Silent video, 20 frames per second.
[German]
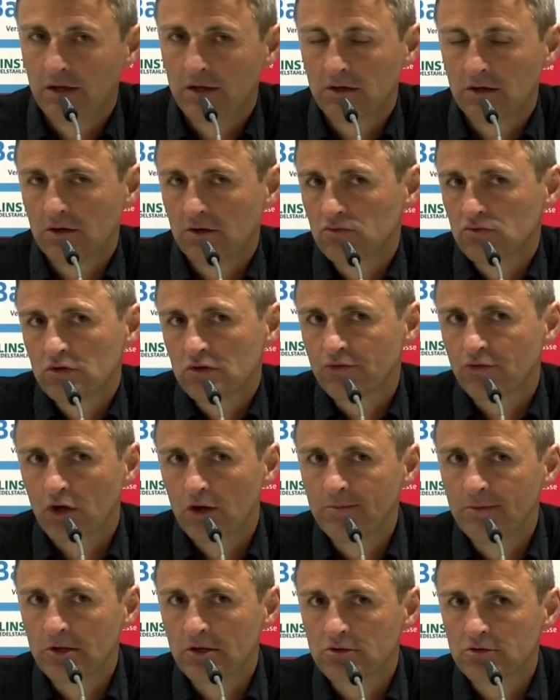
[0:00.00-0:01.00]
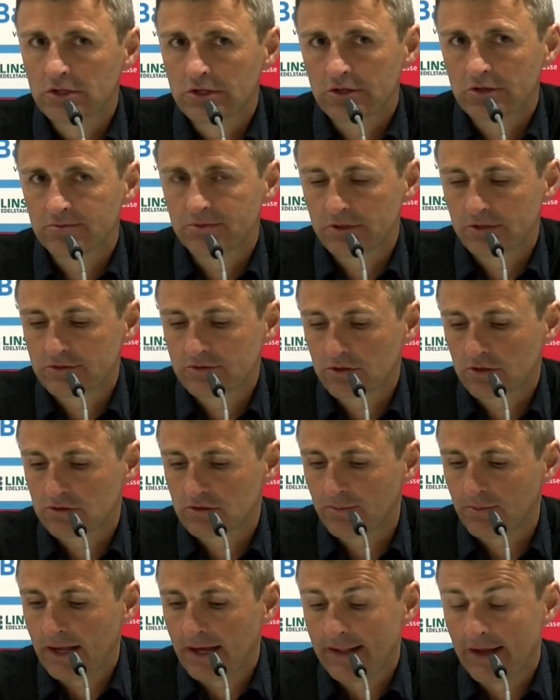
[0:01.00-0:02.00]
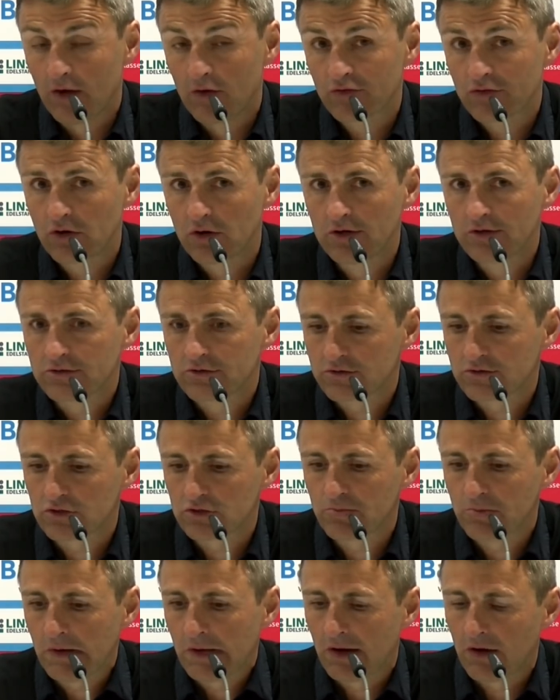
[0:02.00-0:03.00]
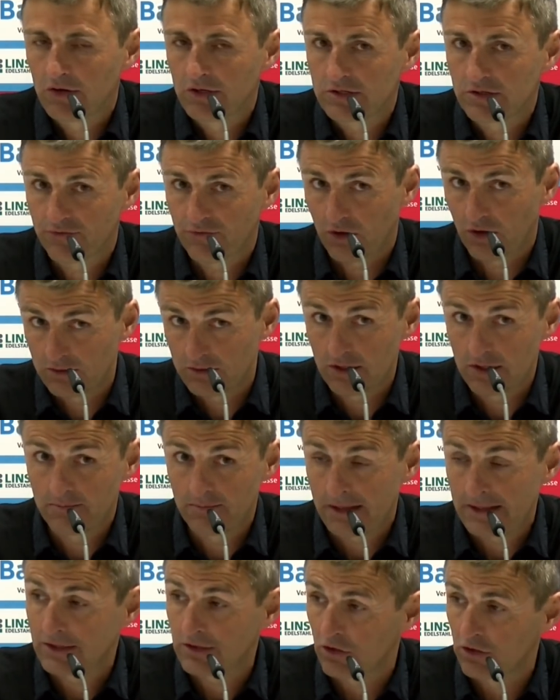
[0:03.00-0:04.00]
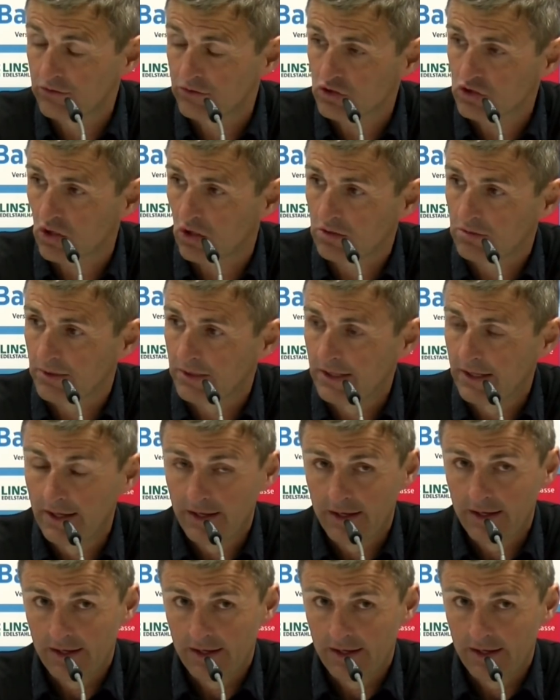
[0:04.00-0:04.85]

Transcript: Und das freut mich natürlich, dass, wir das, dass der Plan aufgegangen ist, dass die Spieler heute vor allen Dingen mental so stark waren.